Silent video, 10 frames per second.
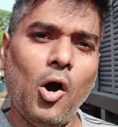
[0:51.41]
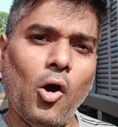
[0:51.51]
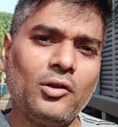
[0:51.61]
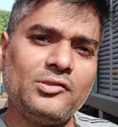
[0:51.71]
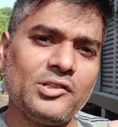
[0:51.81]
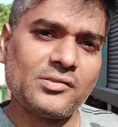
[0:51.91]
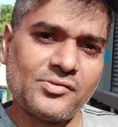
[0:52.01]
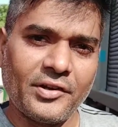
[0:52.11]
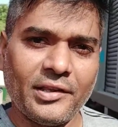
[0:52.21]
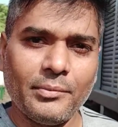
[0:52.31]
और जिस
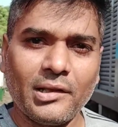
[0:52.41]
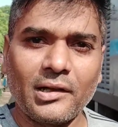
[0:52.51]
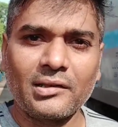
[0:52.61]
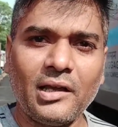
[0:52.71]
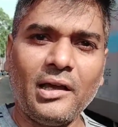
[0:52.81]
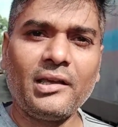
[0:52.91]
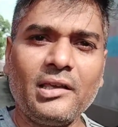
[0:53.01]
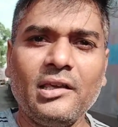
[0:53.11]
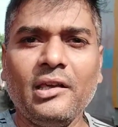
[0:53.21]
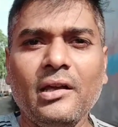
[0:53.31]
ट्रेन में लगता है
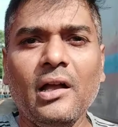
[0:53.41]
कि